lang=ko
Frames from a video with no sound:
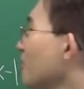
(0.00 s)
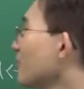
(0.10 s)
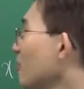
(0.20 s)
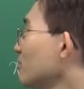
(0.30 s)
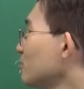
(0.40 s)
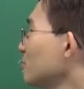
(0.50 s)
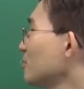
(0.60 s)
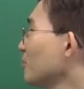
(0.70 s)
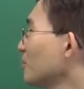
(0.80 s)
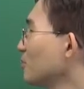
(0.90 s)
0으로
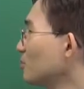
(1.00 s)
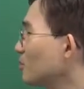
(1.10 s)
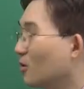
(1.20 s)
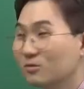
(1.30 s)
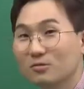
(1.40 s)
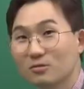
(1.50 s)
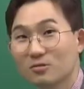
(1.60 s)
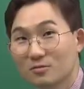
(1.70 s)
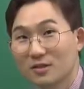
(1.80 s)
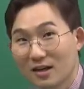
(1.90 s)
수렴하고 이것도 0으로
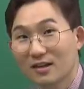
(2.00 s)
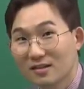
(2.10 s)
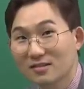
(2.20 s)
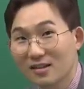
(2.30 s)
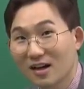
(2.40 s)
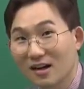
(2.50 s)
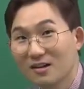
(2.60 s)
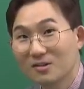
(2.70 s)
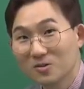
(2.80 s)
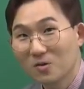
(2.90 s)
수렴을 하게 되잖아.
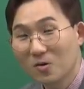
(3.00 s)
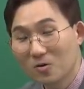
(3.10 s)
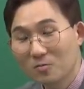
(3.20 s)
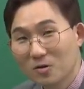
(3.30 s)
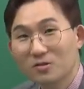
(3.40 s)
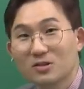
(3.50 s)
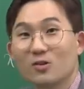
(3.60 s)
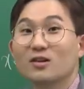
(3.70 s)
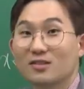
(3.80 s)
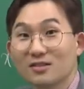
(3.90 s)
그죠? 그럼 이거는
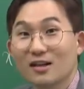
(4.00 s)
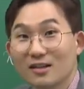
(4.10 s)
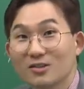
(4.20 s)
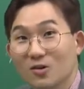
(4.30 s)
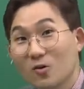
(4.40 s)
정의가 되지 않겠죠.